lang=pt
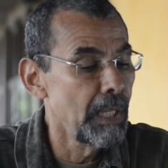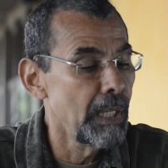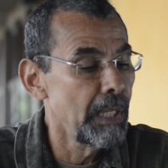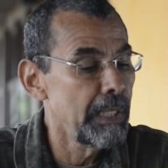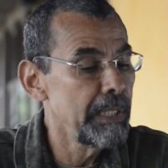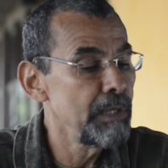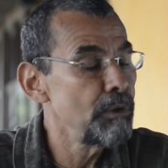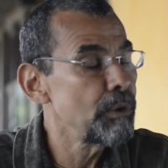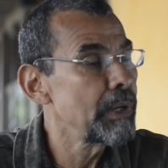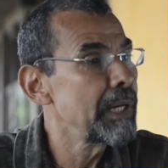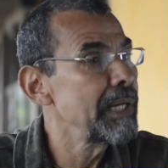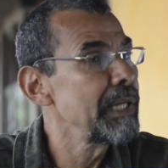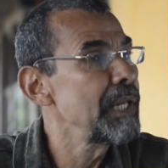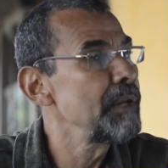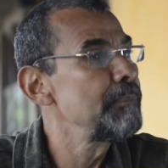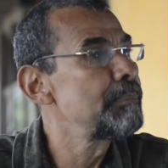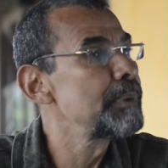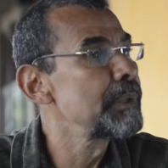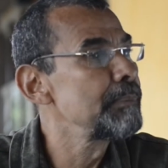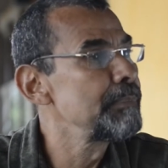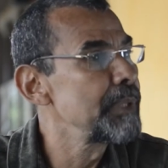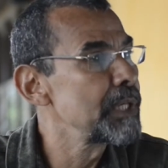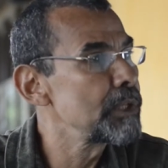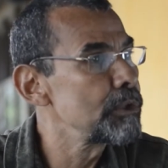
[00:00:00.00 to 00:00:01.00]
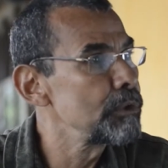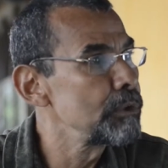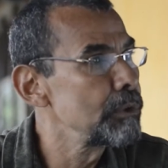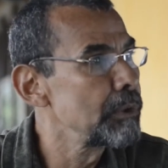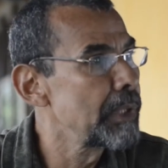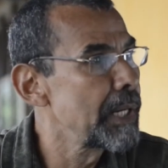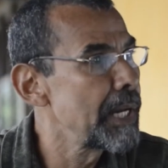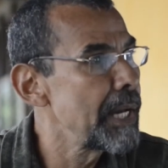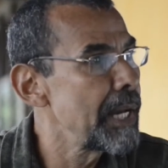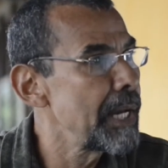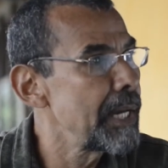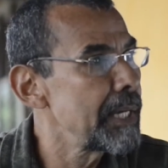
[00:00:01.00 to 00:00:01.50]
E eu ganhei primeiro
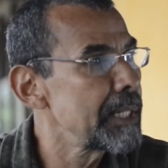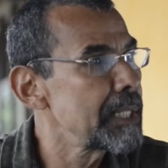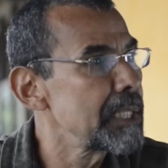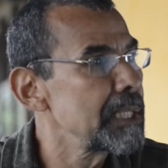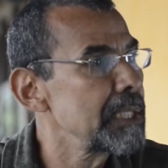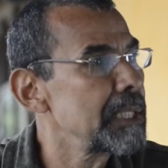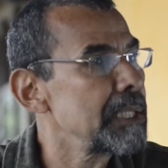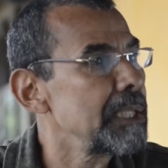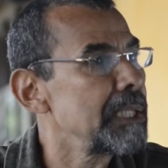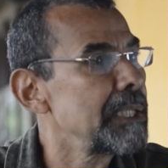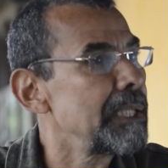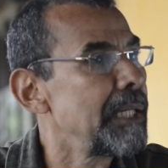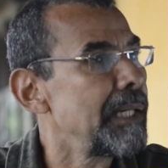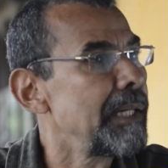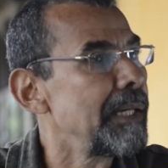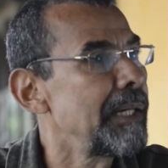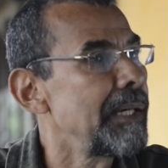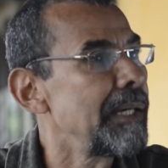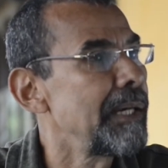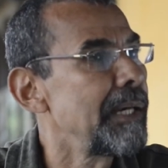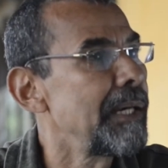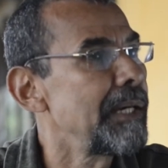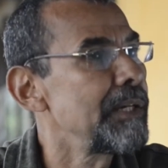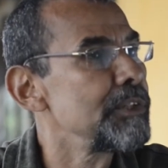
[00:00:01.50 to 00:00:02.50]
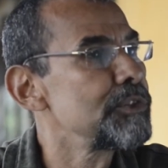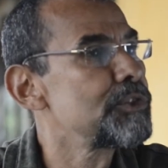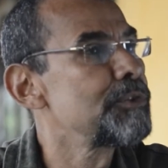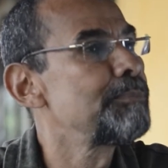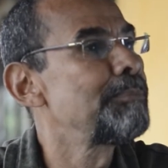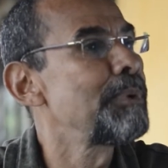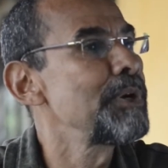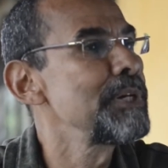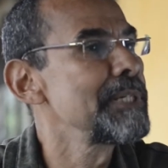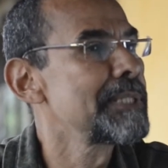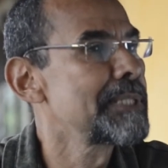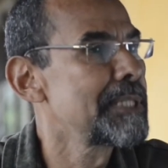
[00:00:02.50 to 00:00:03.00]
lugar é, de
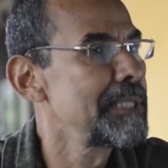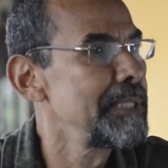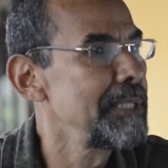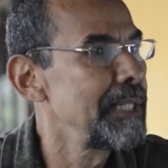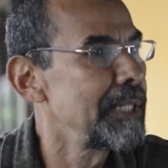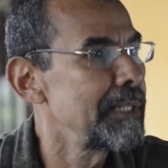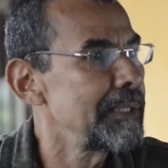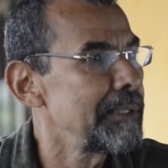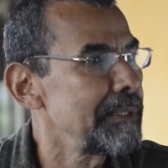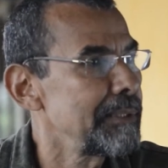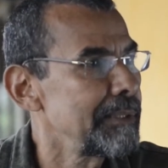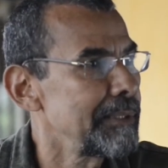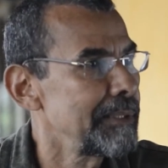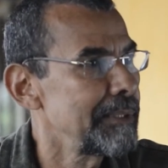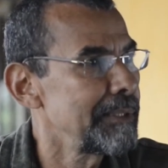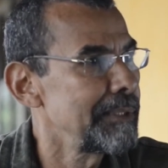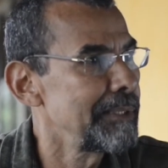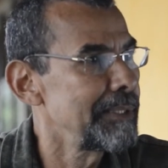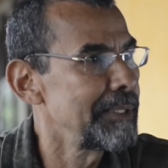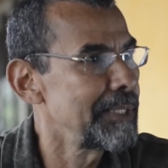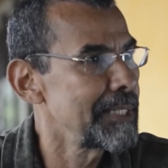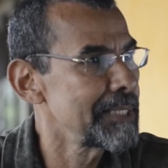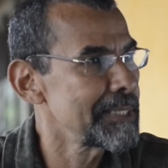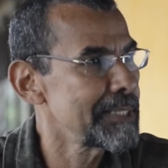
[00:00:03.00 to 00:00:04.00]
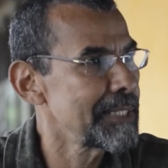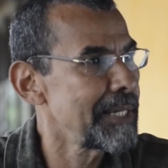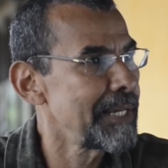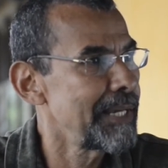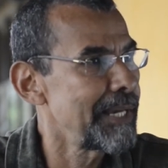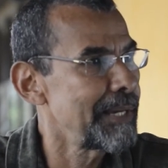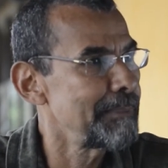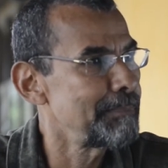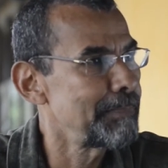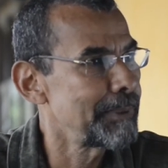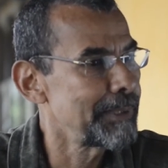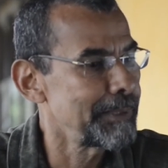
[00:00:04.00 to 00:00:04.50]
poesia nessa
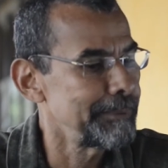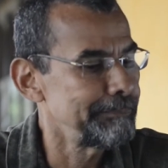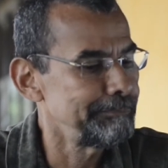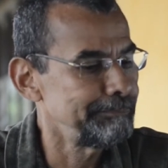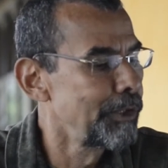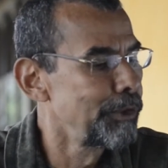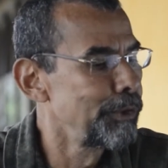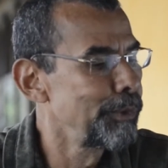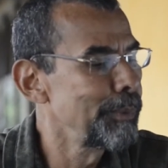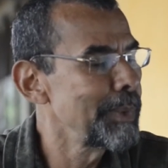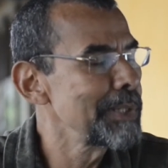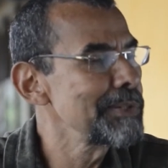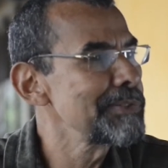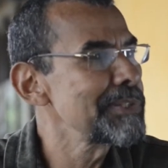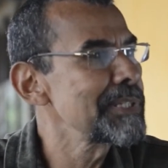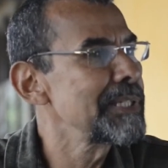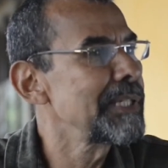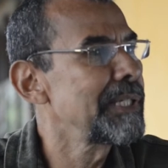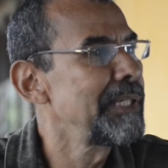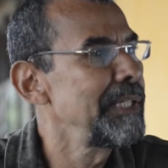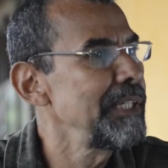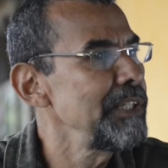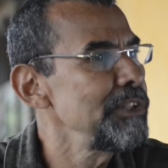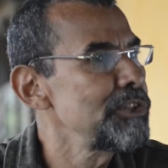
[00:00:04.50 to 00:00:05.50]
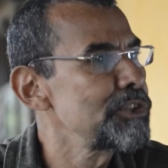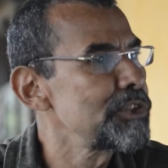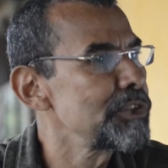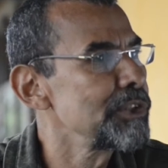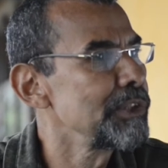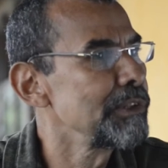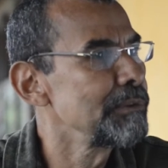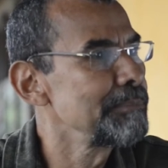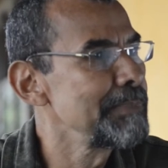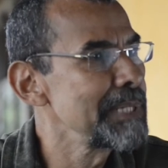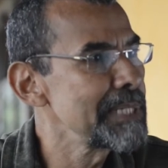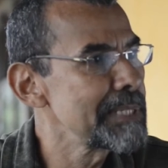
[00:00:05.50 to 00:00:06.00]
época. No ano seguinte
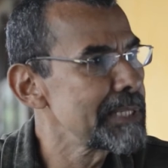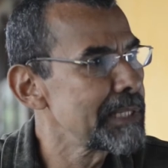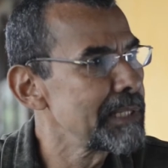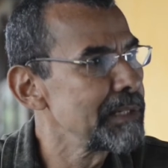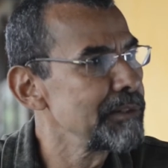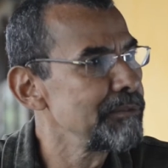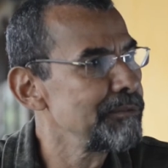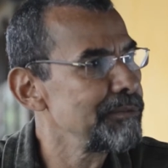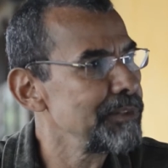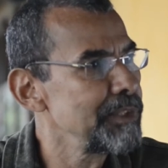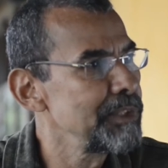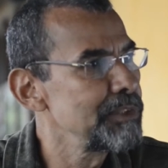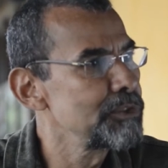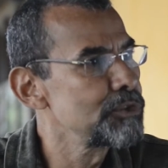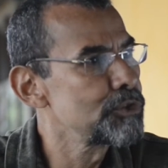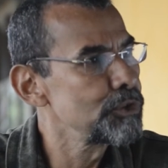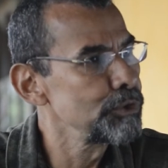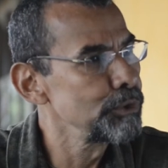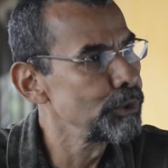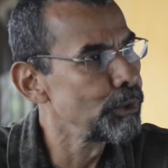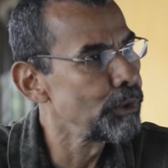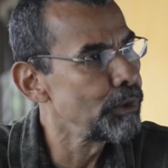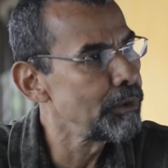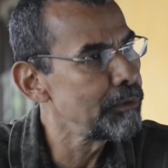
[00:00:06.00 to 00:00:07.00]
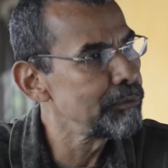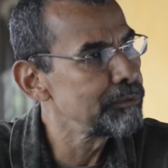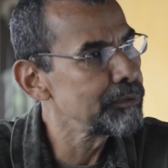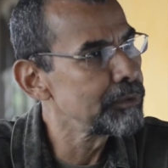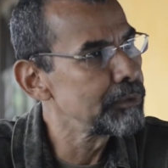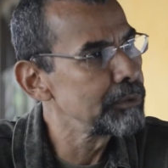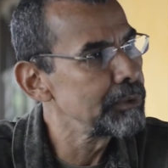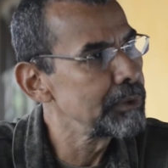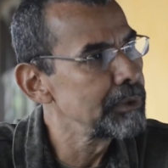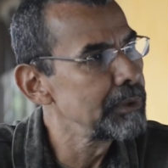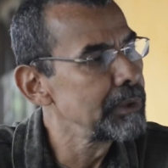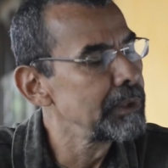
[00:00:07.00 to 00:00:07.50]
eu me inscrevi de
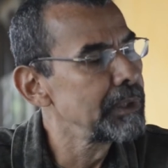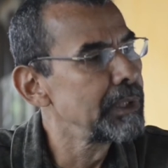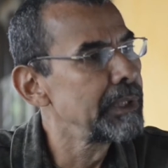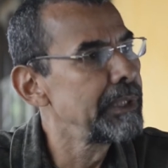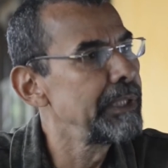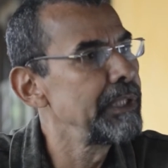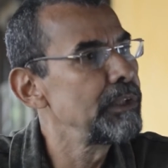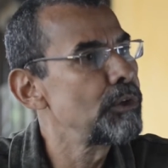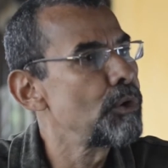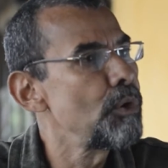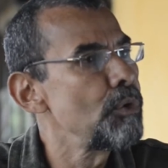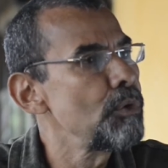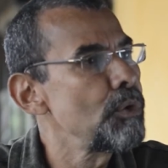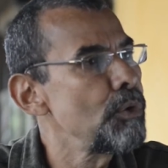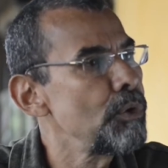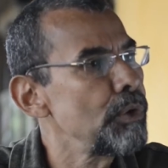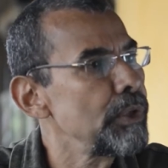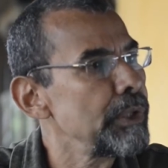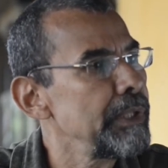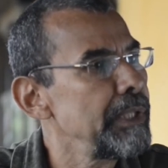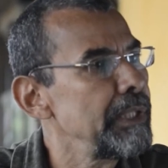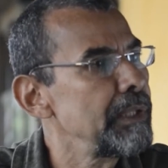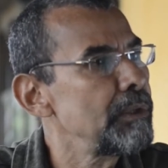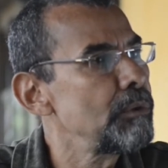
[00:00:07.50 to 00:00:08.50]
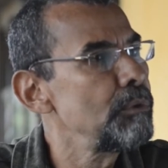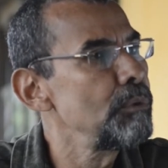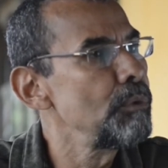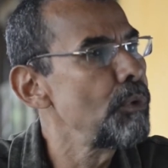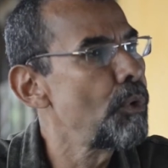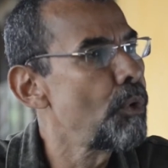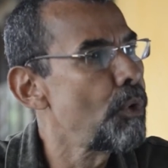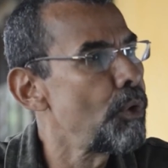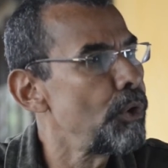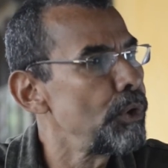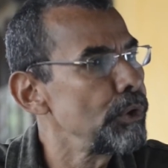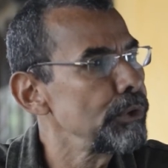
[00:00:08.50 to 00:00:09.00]
novo e concorri com
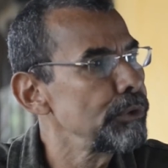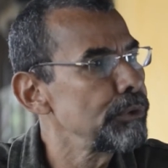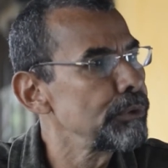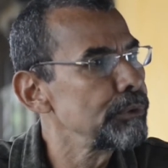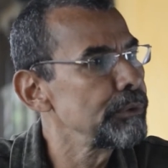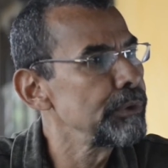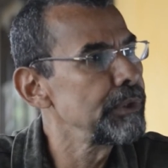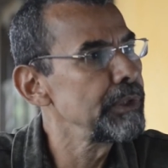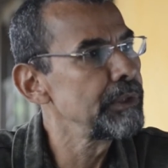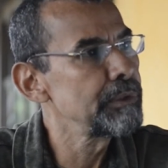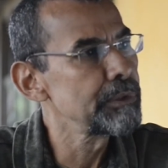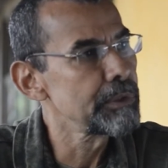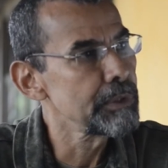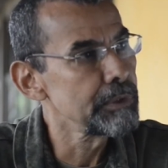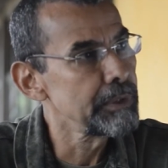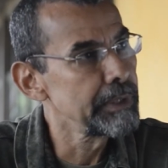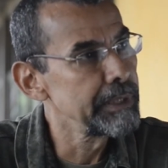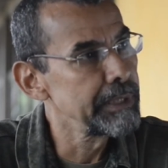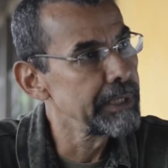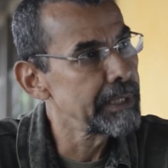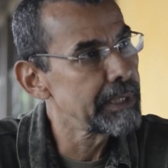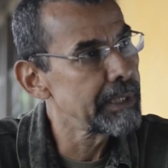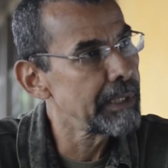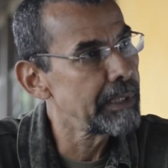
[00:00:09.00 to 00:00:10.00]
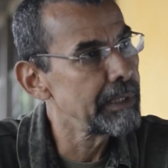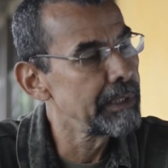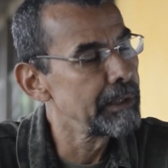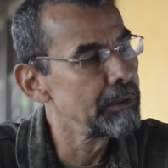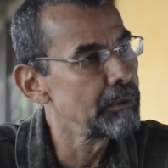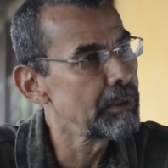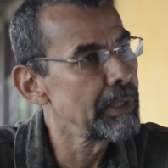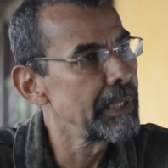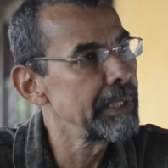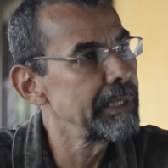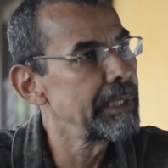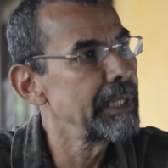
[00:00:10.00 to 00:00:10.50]
conto e crônica.
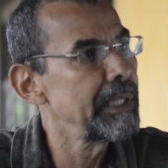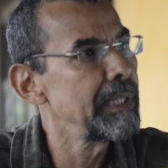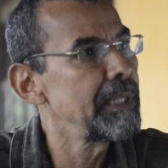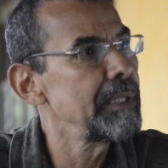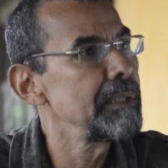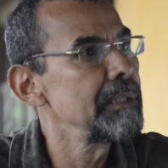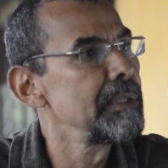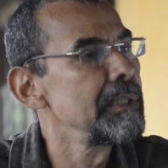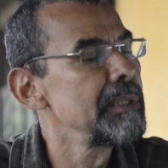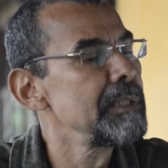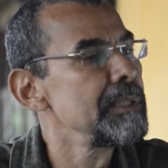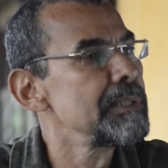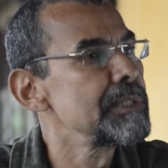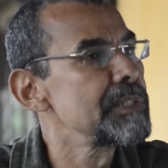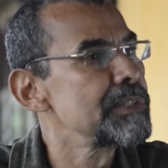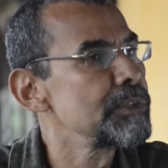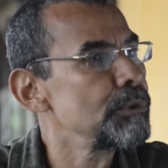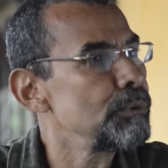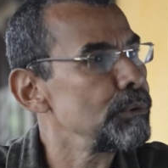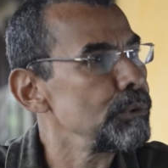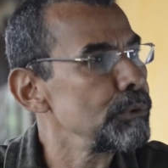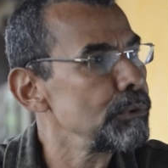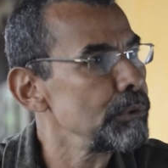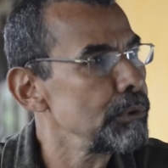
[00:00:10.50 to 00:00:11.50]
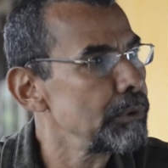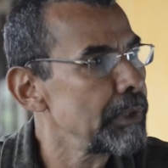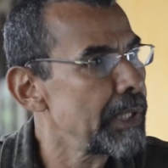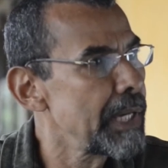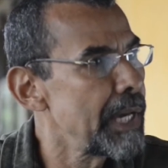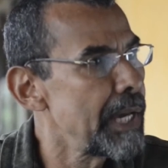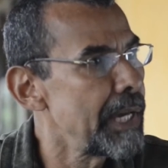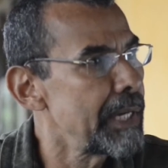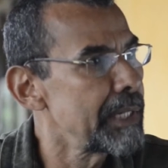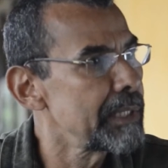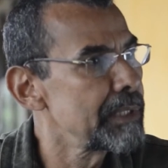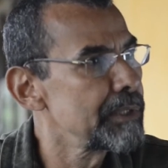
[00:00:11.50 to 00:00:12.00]
Eu ganhei segundo
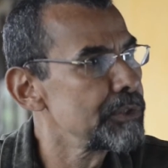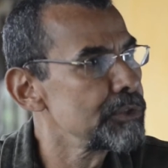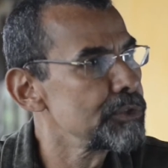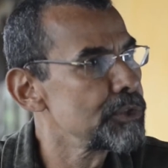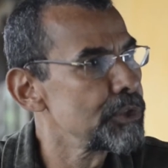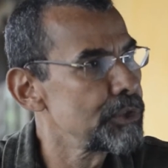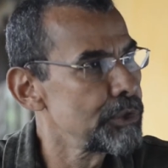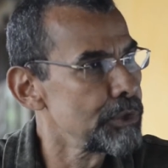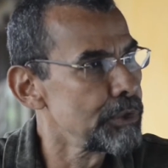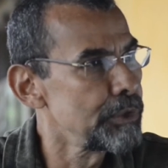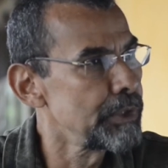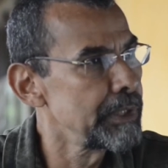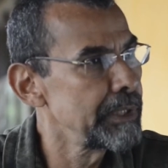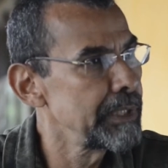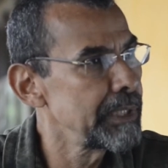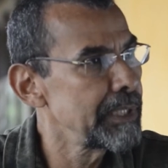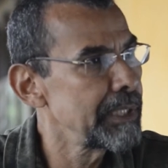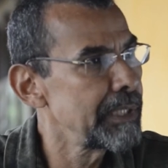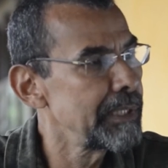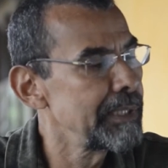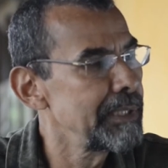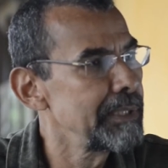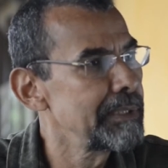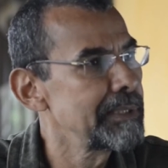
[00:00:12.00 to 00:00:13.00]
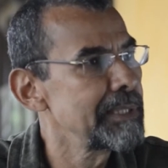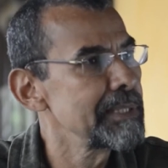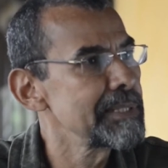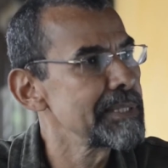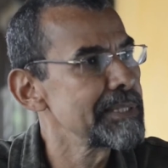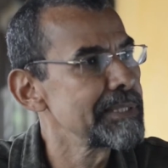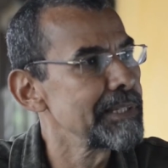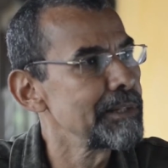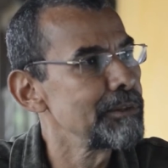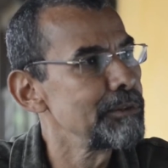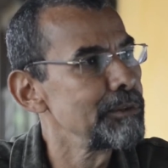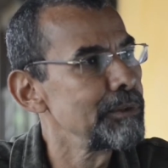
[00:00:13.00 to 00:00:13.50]
lugar de crônica e
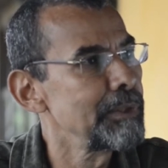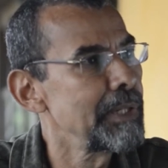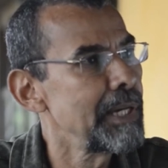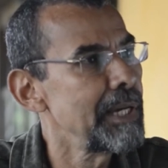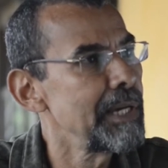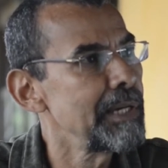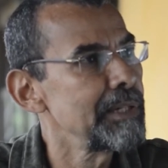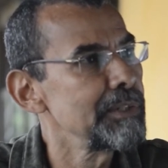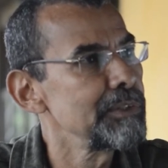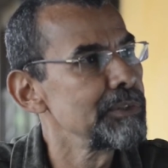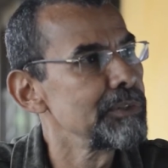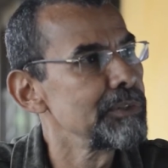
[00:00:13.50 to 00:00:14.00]
terceiro lugar